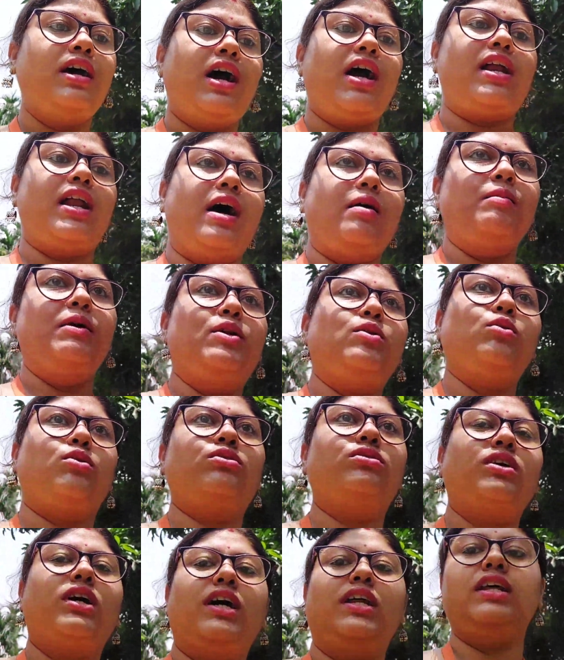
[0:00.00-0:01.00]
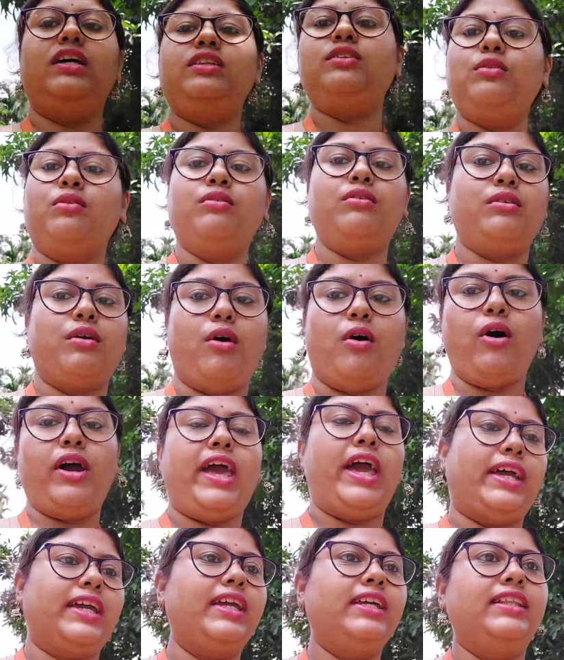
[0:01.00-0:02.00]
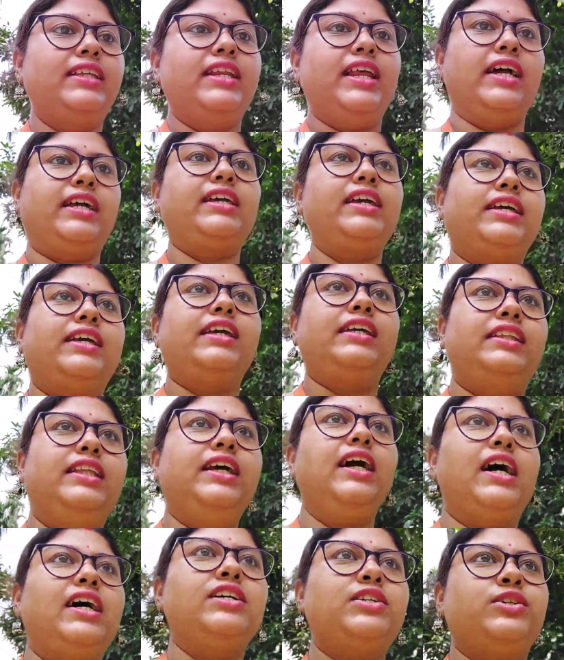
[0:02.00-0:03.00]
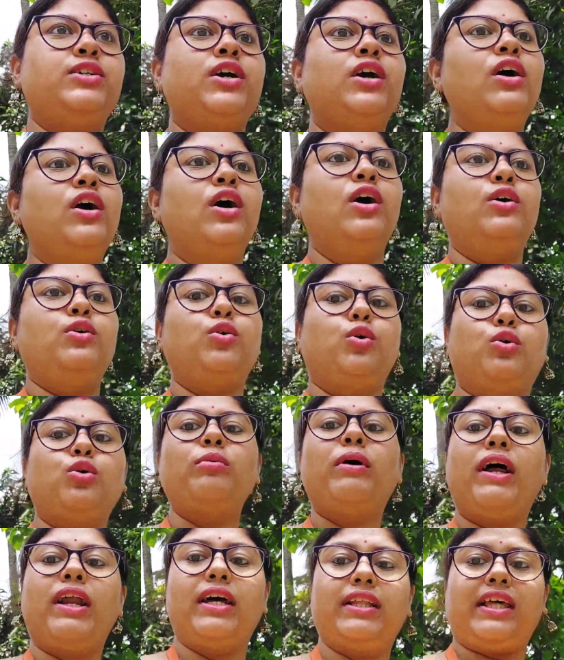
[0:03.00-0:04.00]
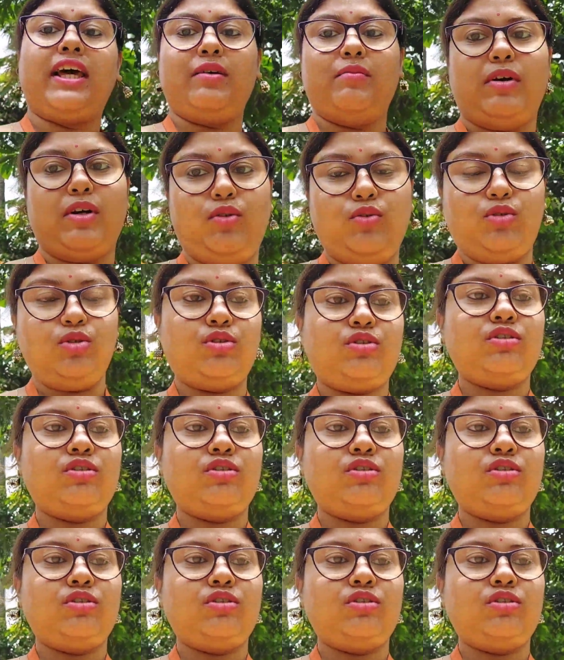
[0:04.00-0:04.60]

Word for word: আর আমি টোটোতে গেলেই তো হয় এক এক দিন এক এক ইতিহাস টোটো ভাড়া দেয় মানুষ